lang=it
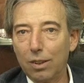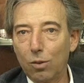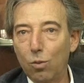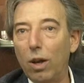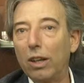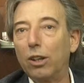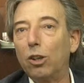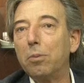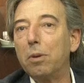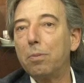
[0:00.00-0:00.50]

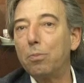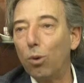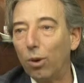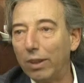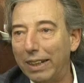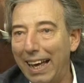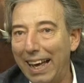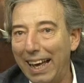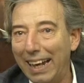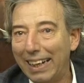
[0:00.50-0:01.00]
quanto mi può
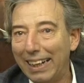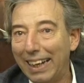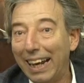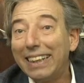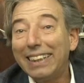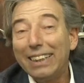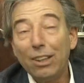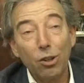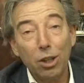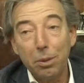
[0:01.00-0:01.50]
dare?
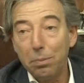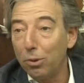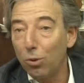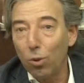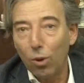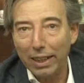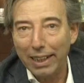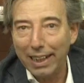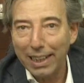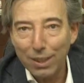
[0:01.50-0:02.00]
E ti do di
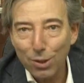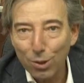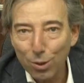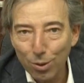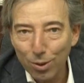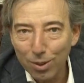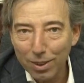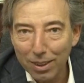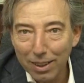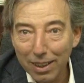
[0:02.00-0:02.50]
più
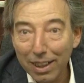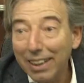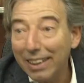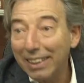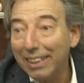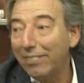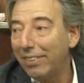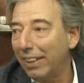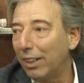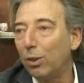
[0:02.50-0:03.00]
adesso,
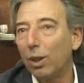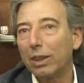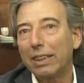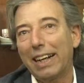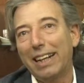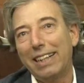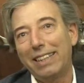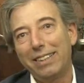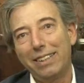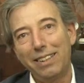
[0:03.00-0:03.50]
li vendo a
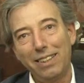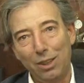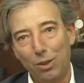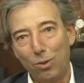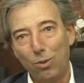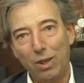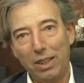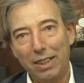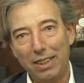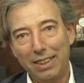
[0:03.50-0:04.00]
3,5
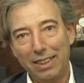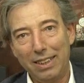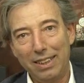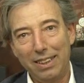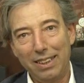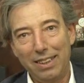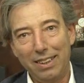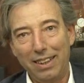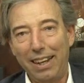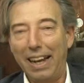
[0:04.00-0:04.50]

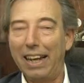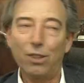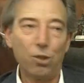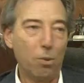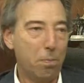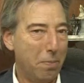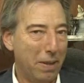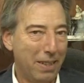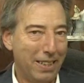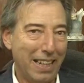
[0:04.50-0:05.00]
e
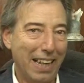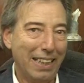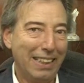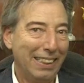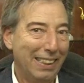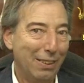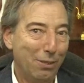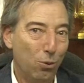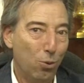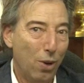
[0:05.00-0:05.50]
sono
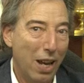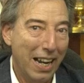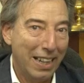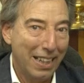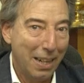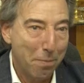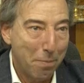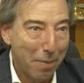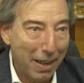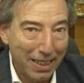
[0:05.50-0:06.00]
passati due
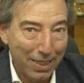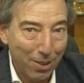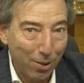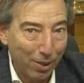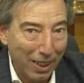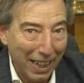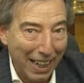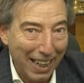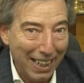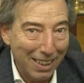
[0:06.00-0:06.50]
anni e mezzo,
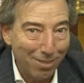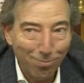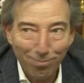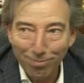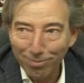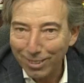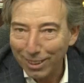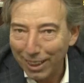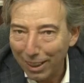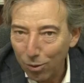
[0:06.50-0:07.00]
tre.
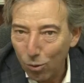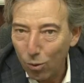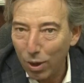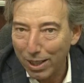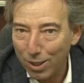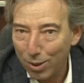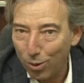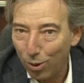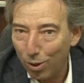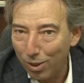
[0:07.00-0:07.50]
Cioè,
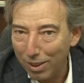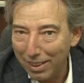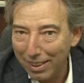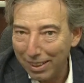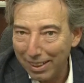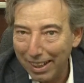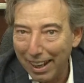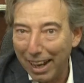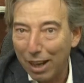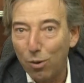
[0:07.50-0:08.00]
questo
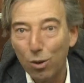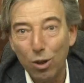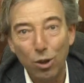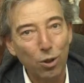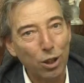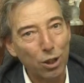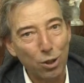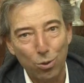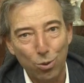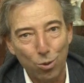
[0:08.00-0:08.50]
è
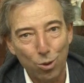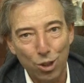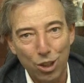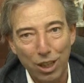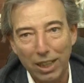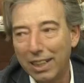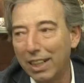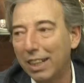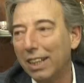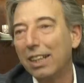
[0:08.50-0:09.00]
quello che
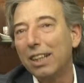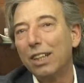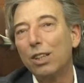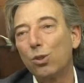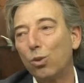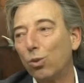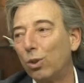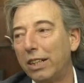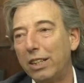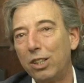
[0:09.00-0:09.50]
succede
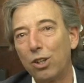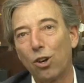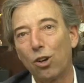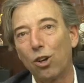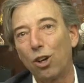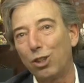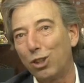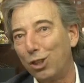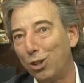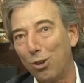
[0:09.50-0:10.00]
su degli
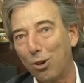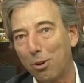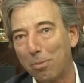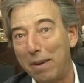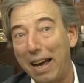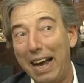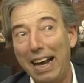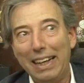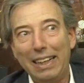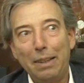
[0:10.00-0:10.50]
orologi
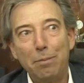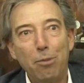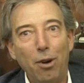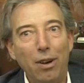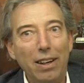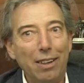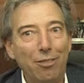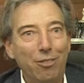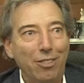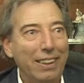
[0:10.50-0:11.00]
normali.
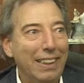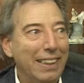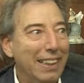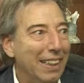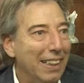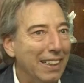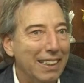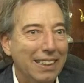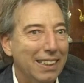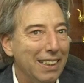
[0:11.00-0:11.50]
Poi alla fine,